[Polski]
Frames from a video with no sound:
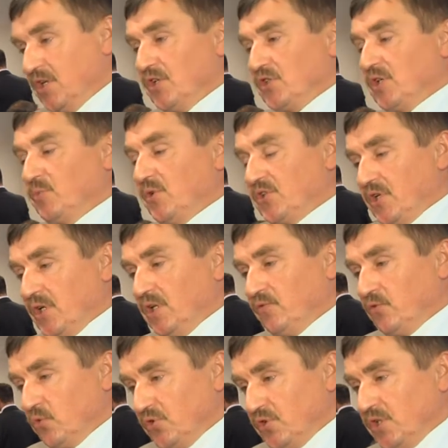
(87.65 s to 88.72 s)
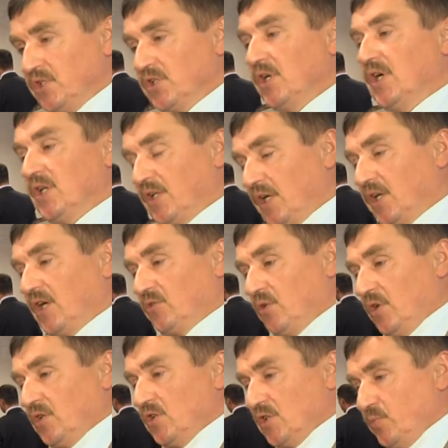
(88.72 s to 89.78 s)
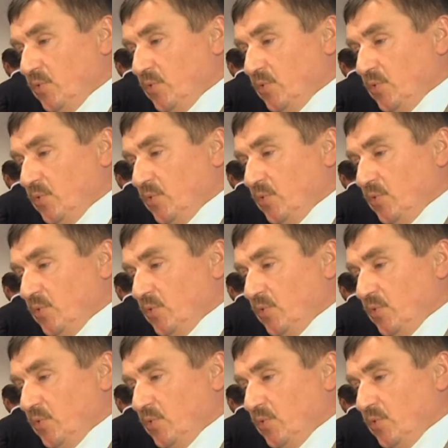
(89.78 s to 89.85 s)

żeby chcieli wrócić tak jak to kiedyś